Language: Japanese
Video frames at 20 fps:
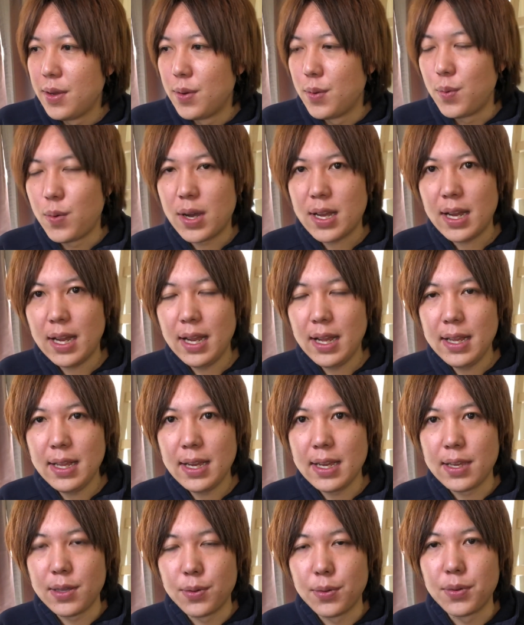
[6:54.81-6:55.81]
わから
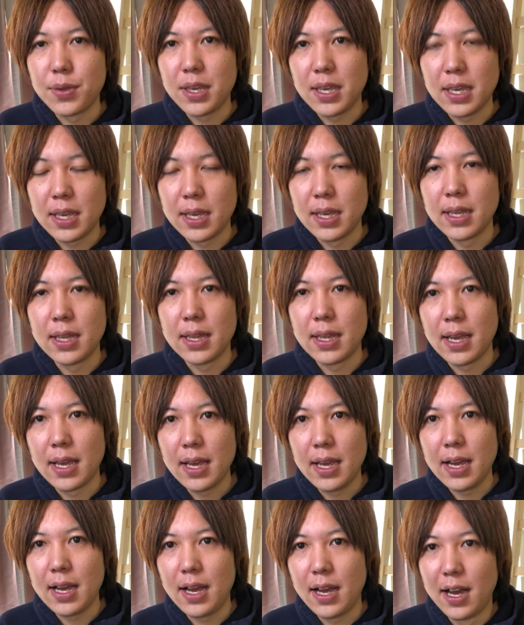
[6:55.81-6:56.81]
ないのに、
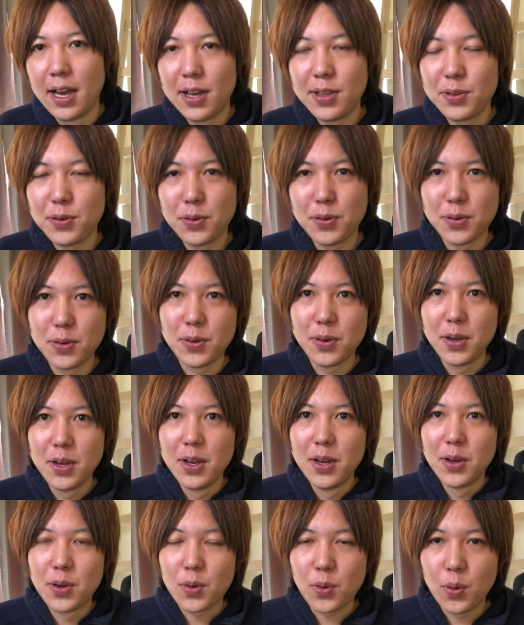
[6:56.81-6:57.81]
ね、あの、
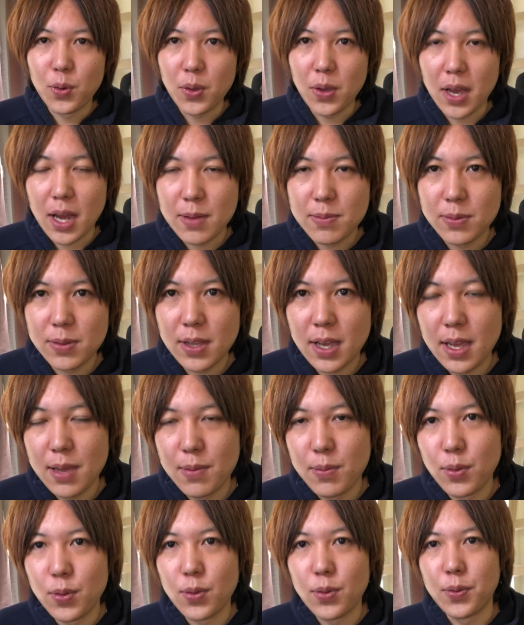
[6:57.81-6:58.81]
こういう危ない
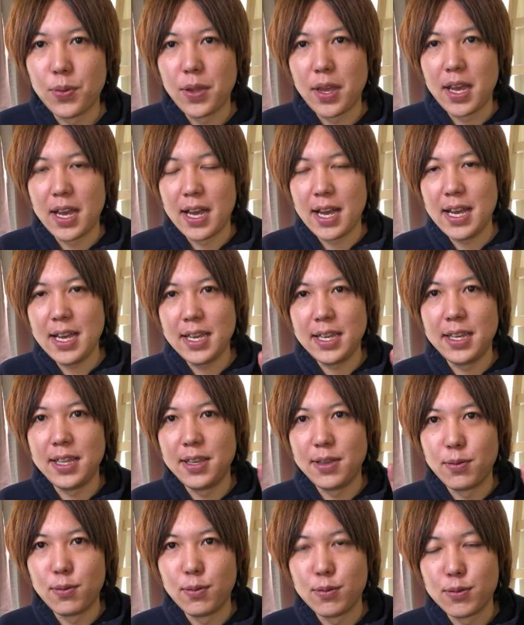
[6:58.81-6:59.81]
ものをね、安易
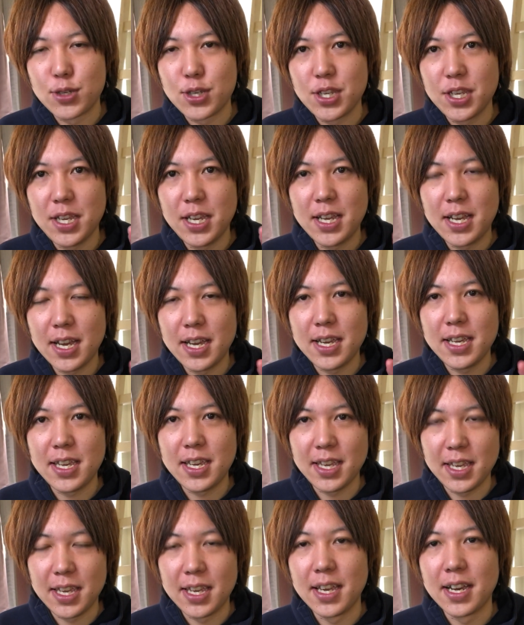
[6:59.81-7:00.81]
にこう、市議会
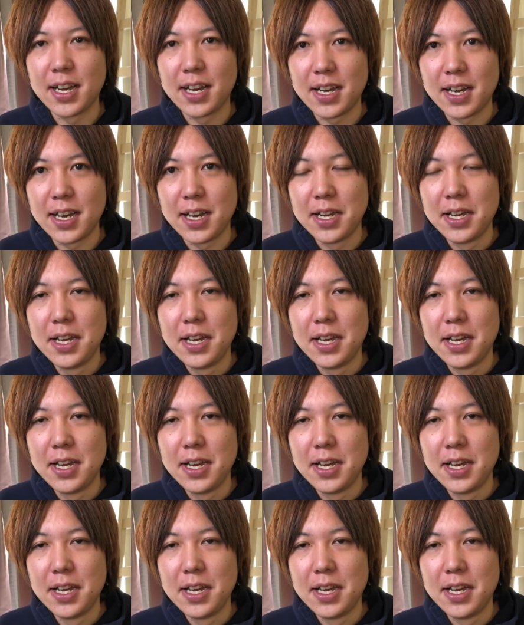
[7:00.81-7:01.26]
議員が、